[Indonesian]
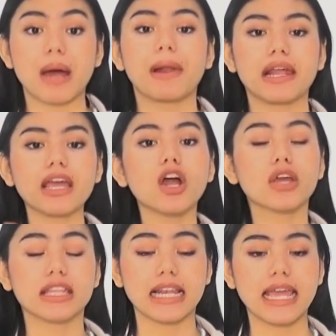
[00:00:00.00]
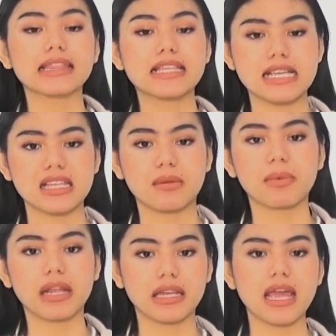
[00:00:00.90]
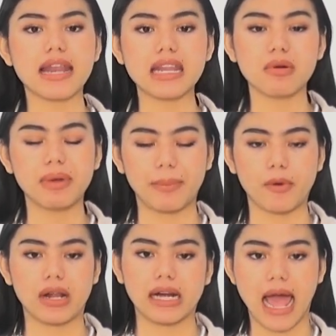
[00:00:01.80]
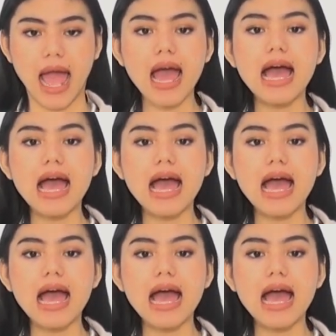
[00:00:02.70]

apalagi kalau kita lihat di Justin Bieber ini ada beberapa warna